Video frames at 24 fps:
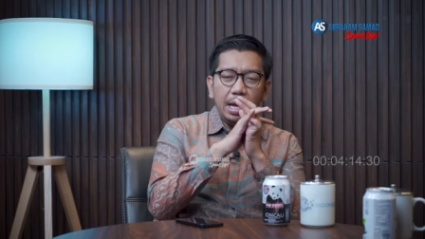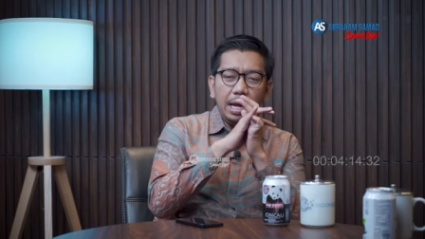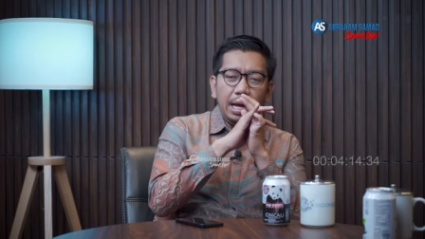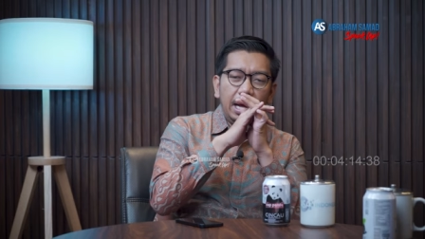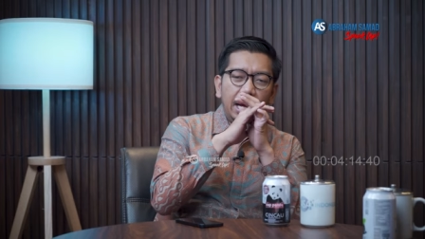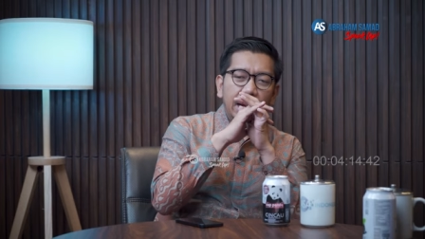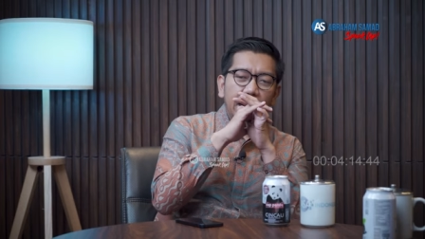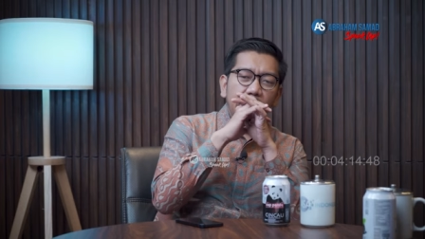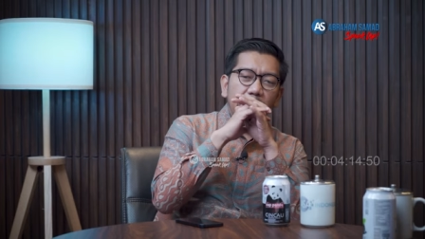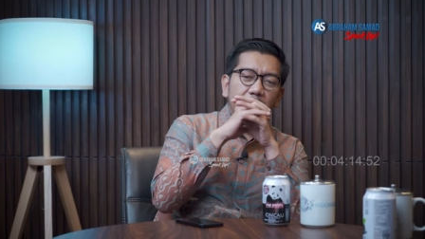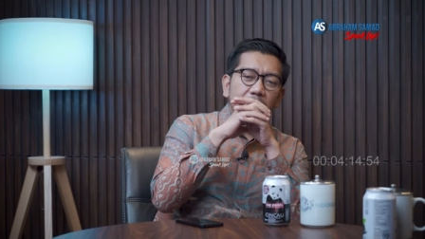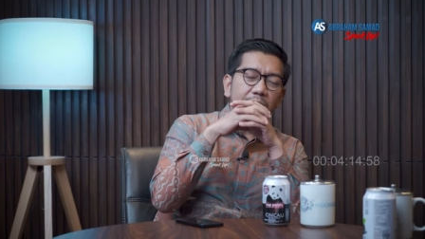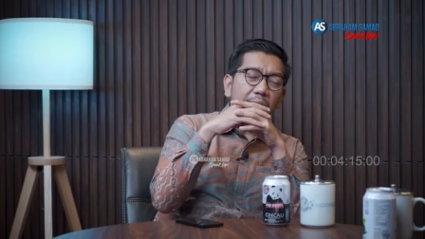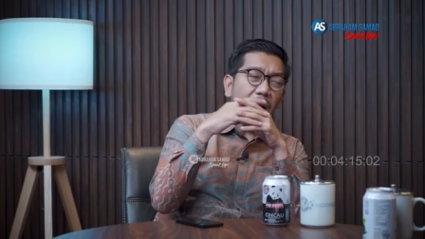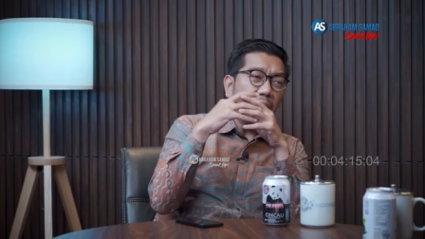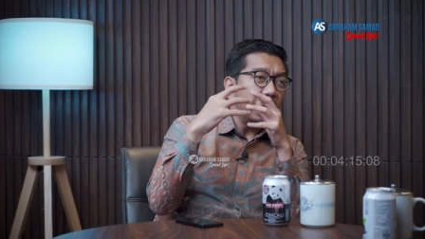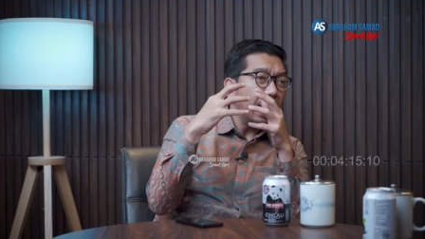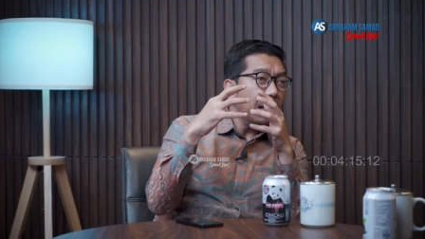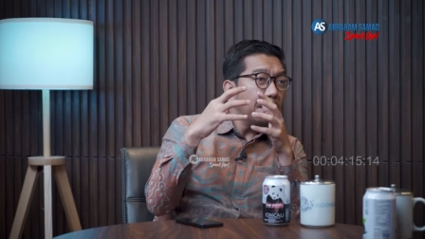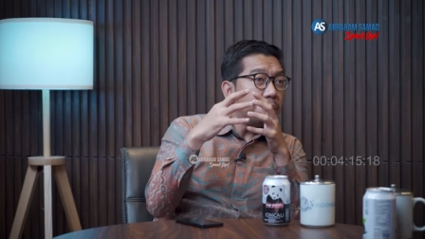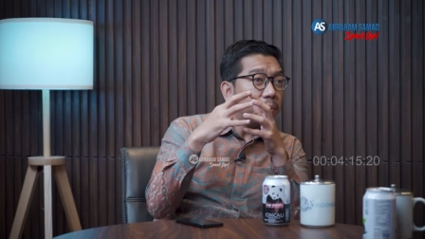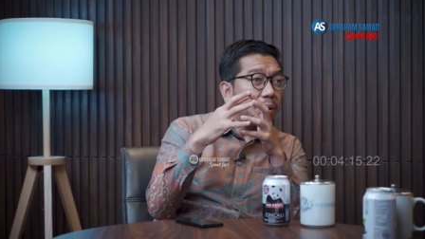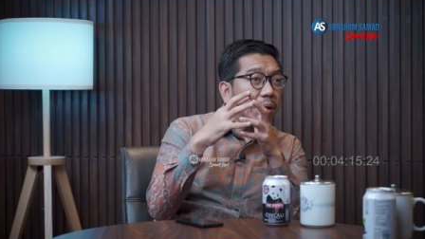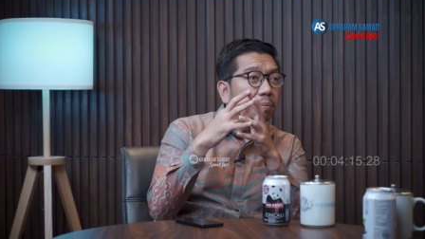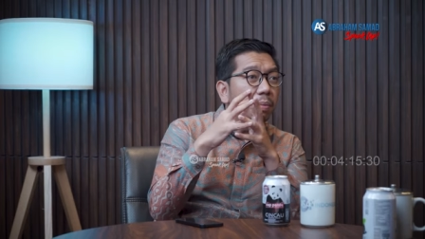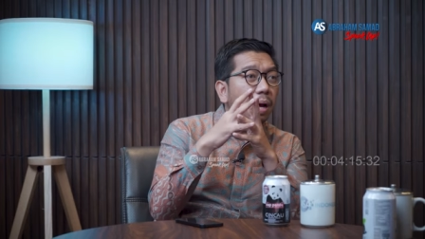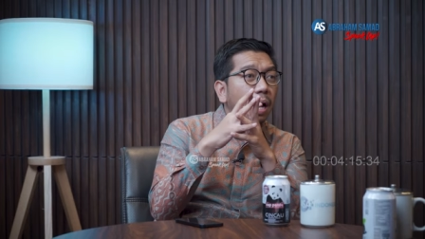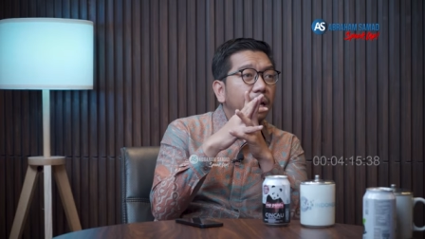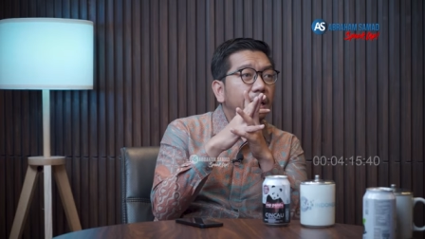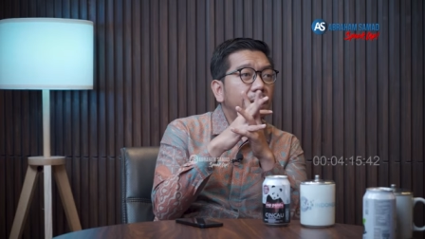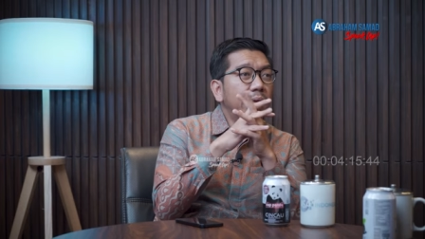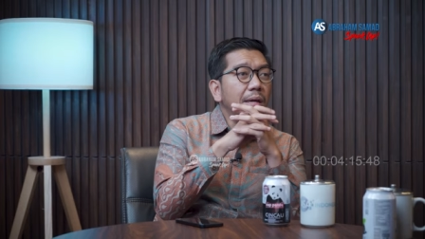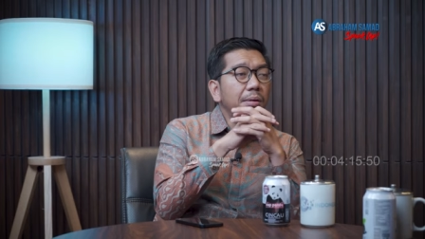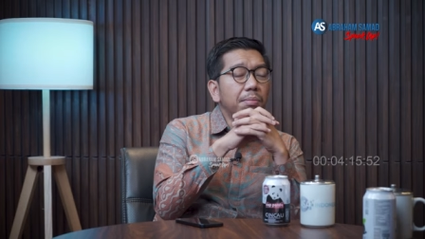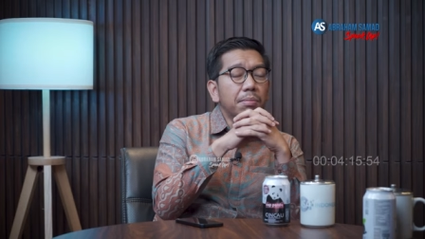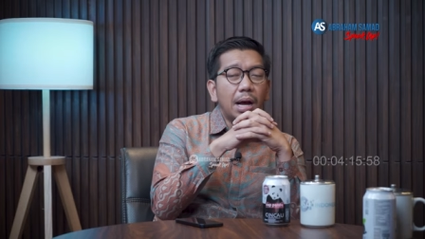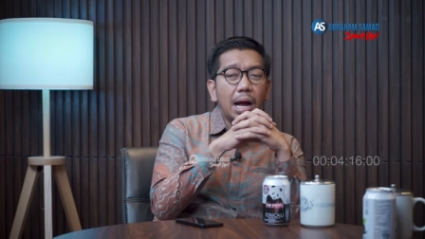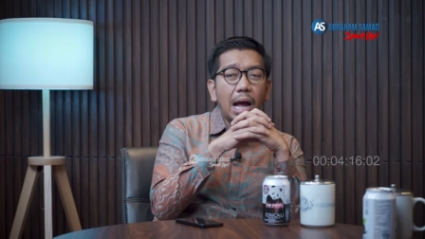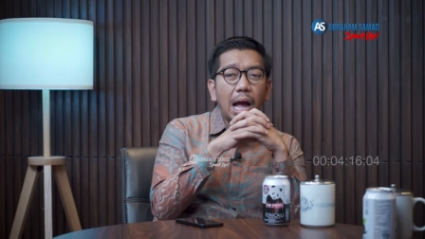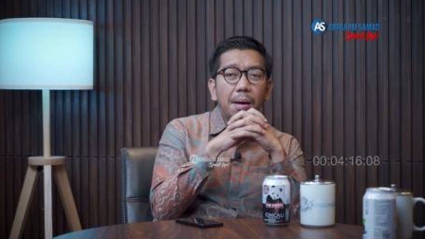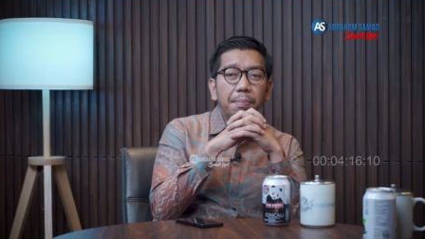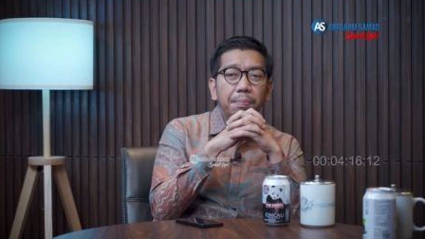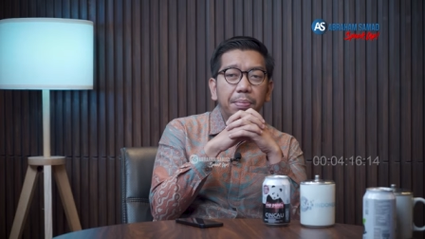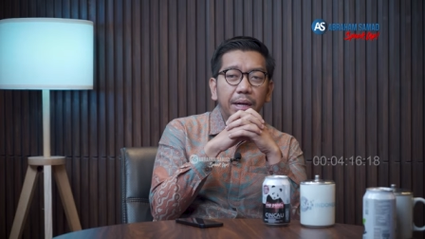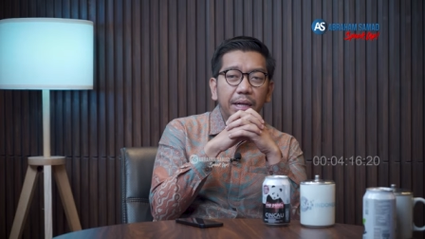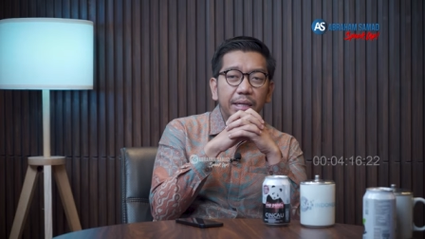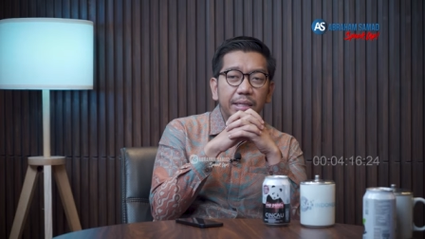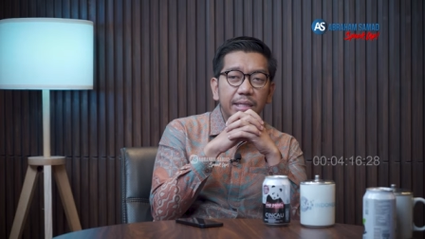Uh, saya pribadi
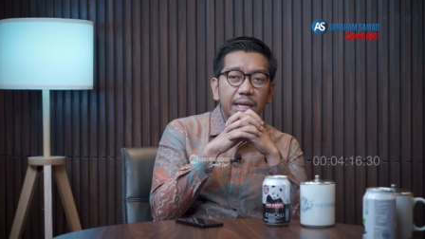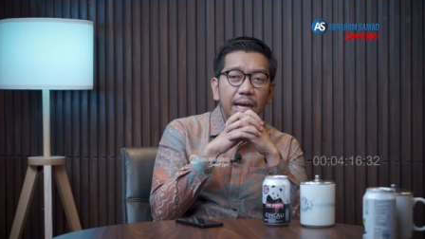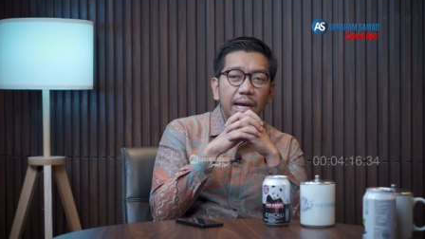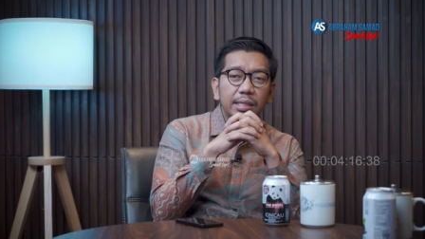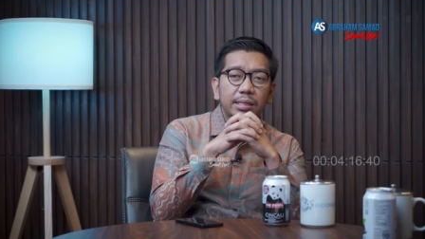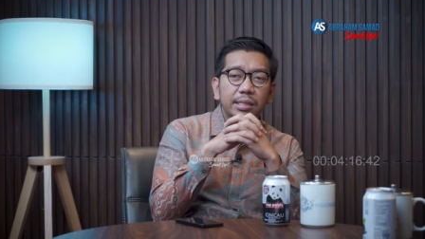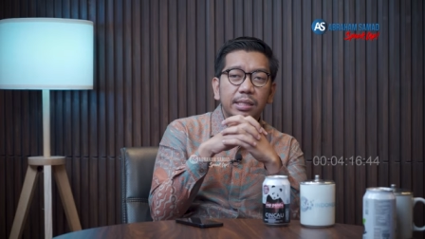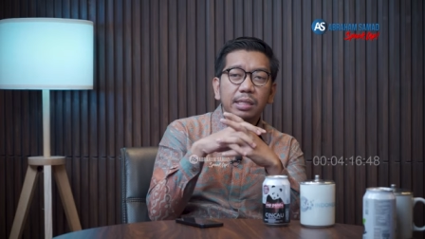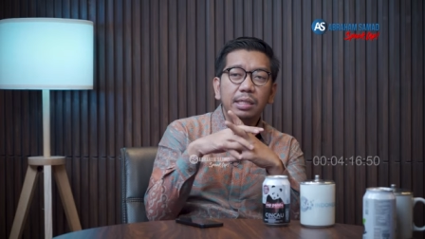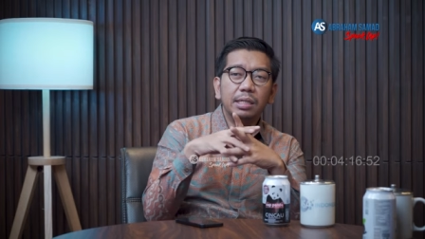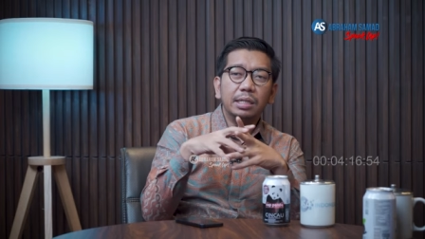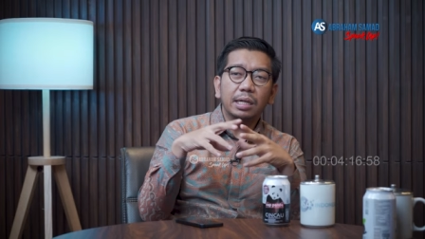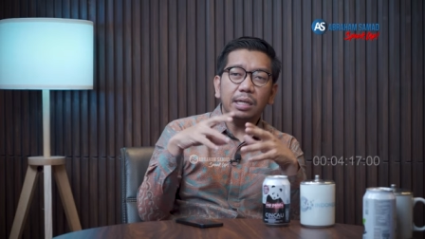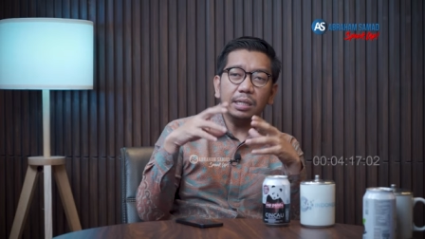mengapresiasi